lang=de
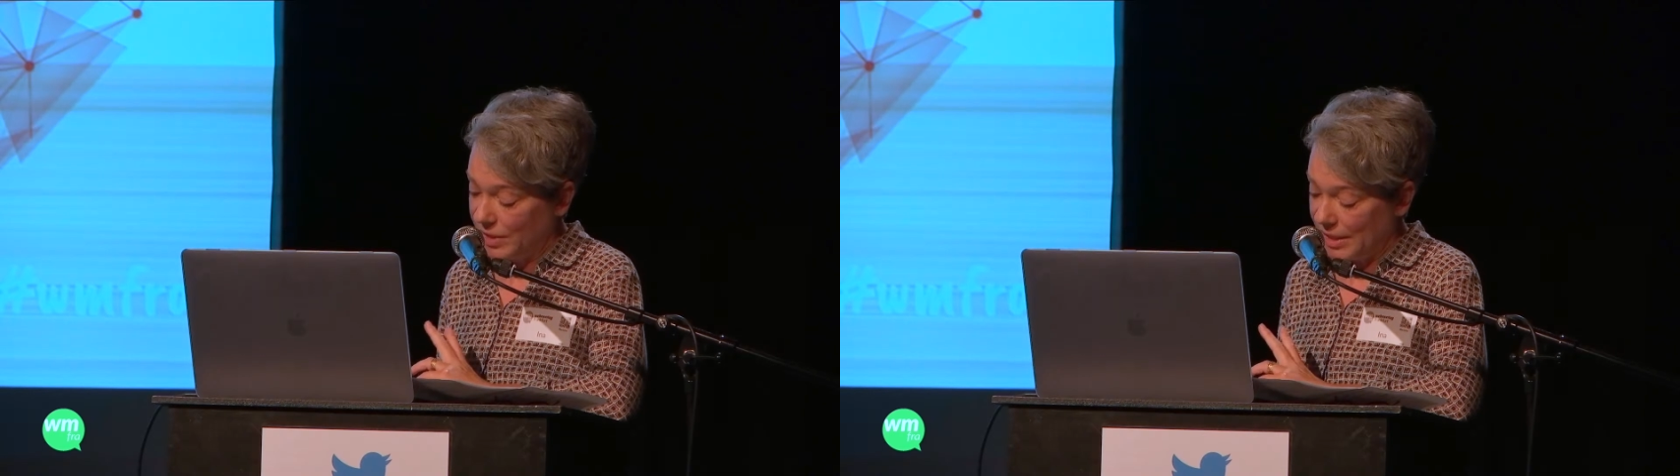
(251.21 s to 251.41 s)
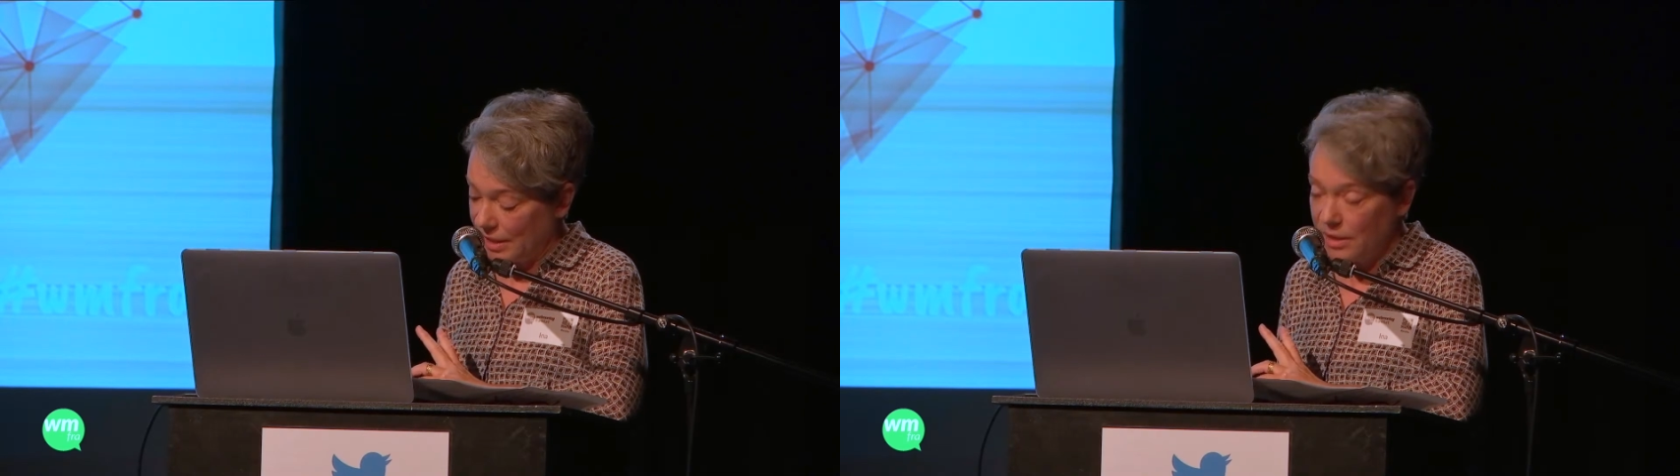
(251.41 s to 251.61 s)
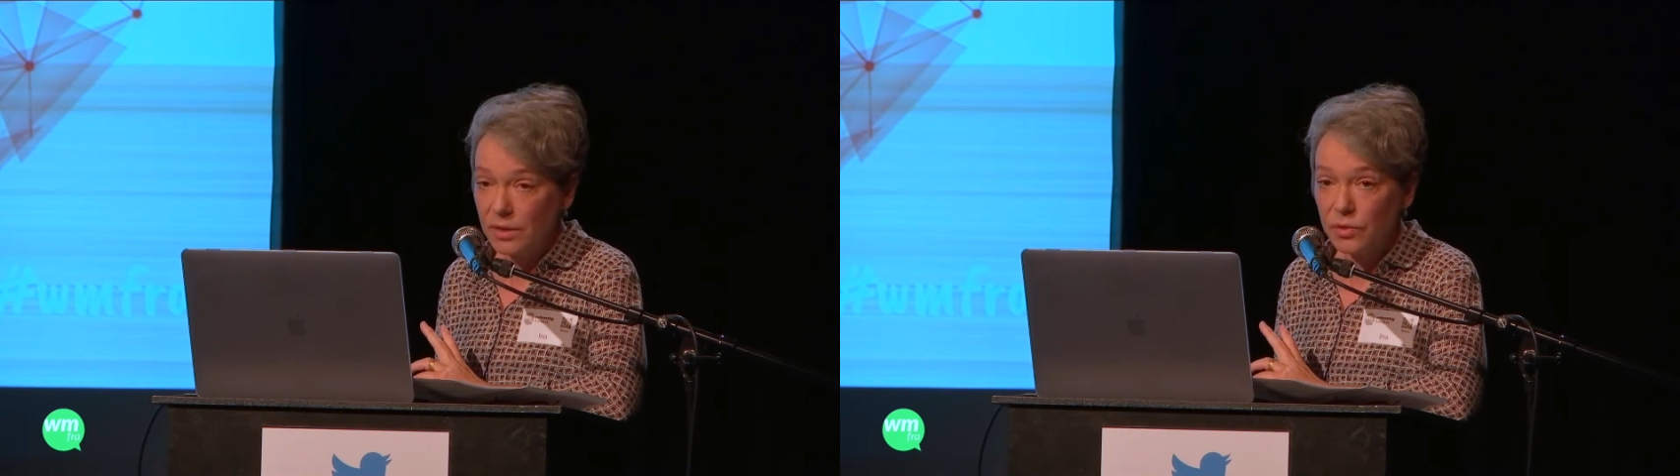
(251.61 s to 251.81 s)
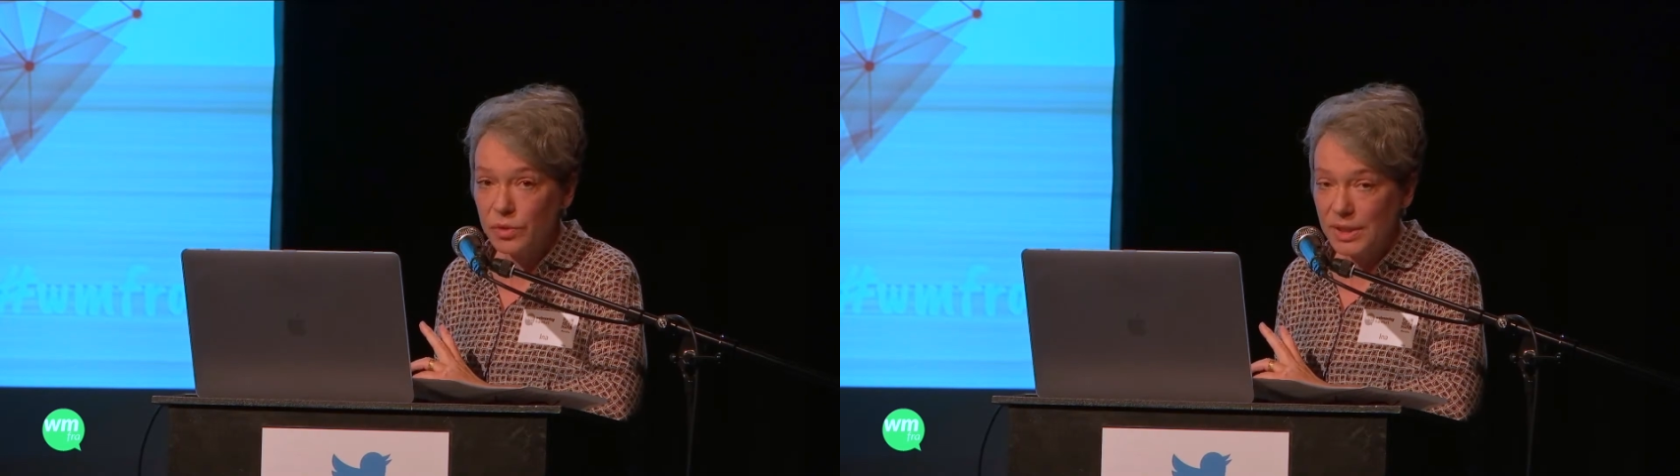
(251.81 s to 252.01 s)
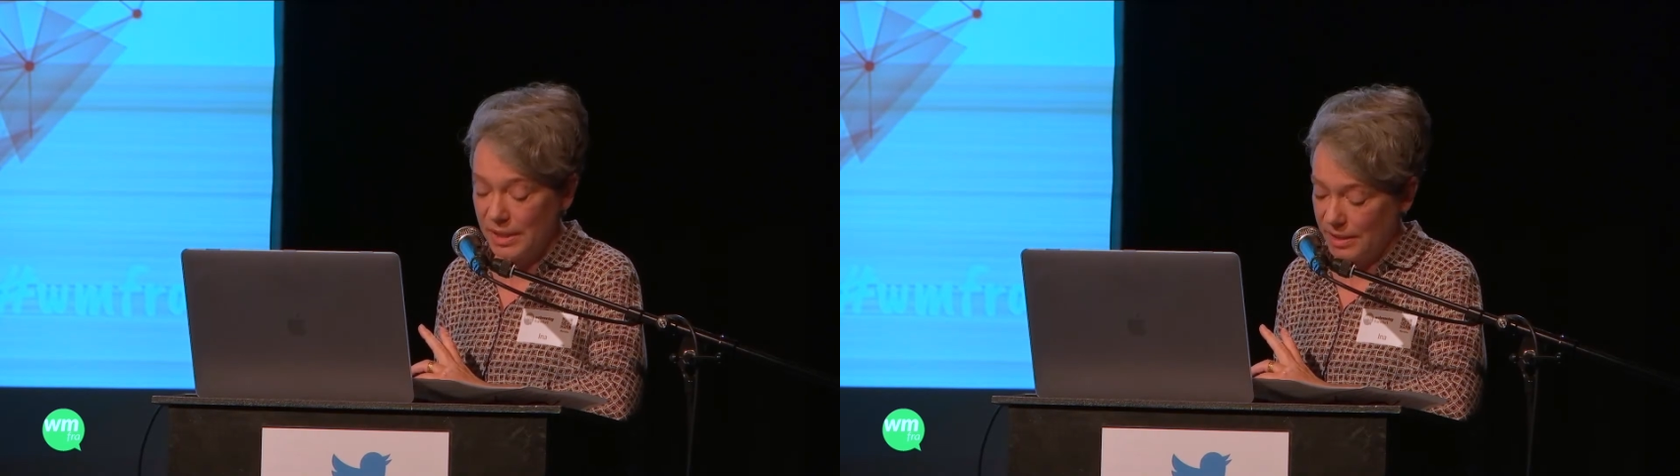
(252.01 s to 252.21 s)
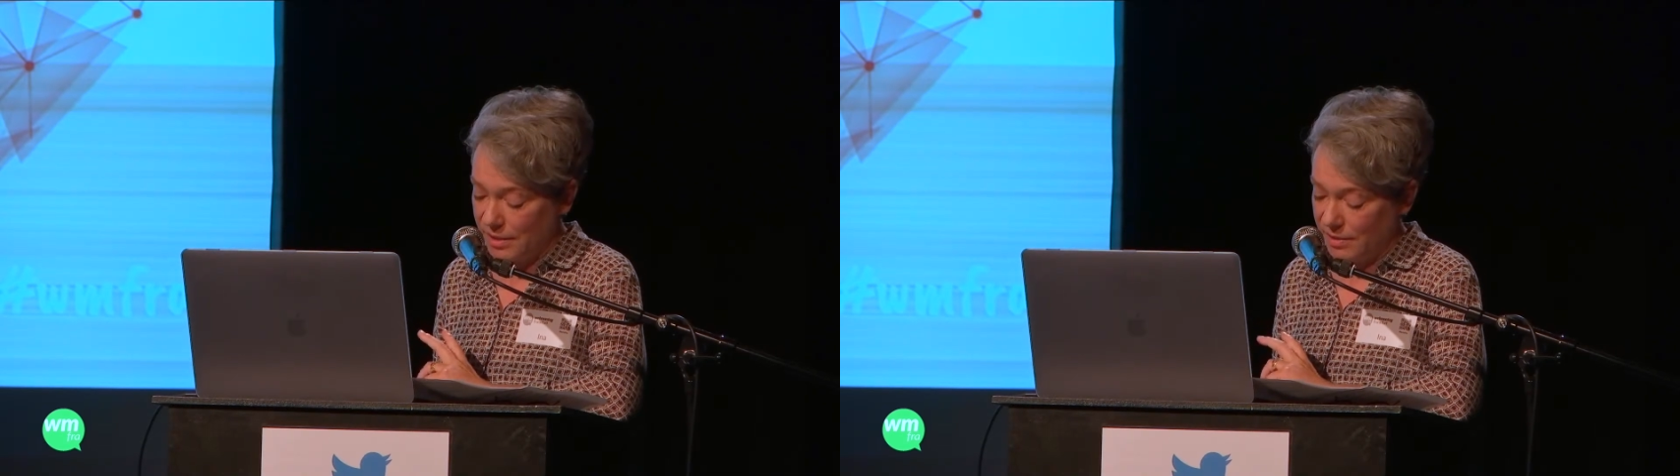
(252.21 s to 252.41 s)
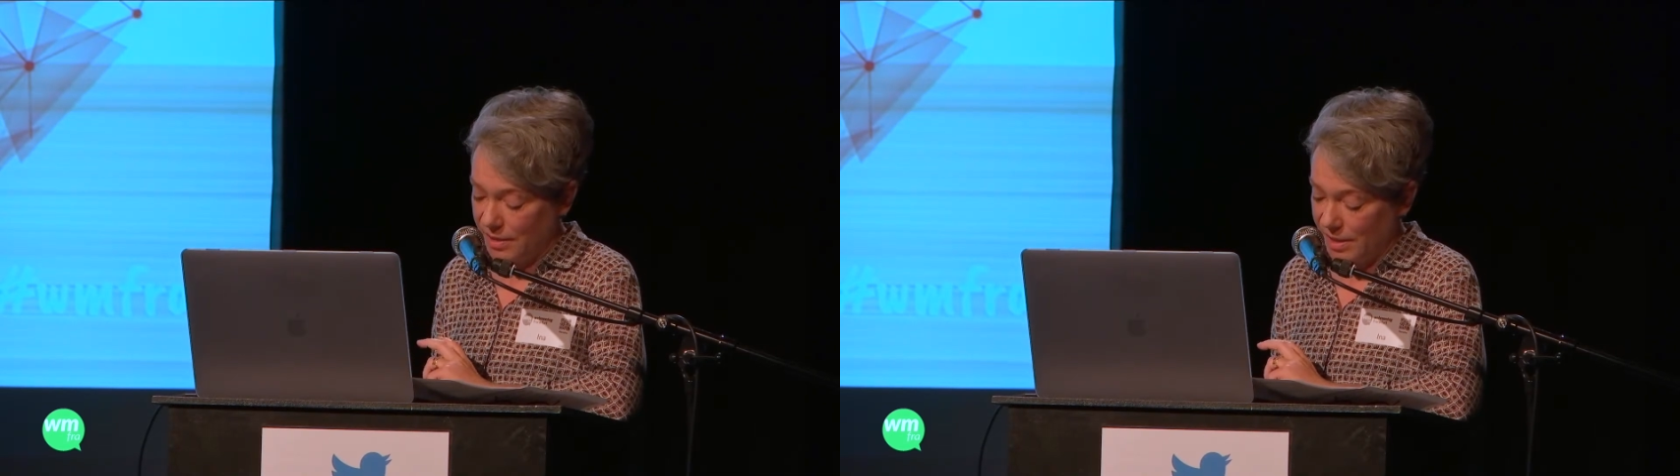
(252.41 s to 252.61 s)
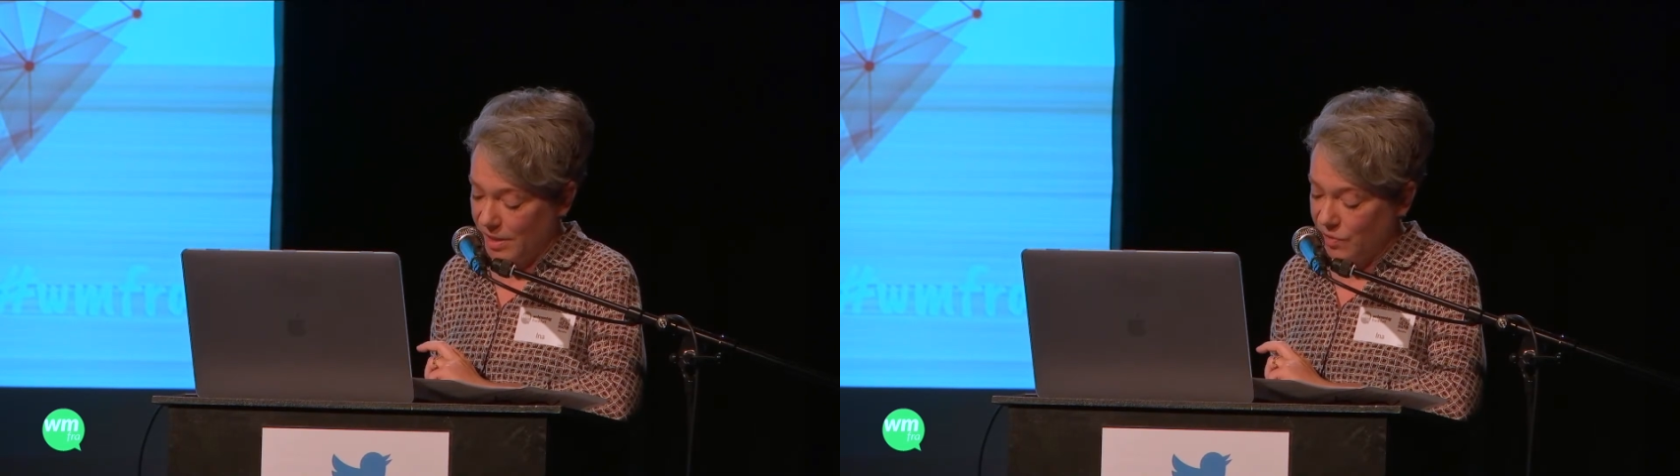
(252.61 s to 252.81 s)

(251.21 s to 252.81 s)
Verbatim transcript: jede und jeden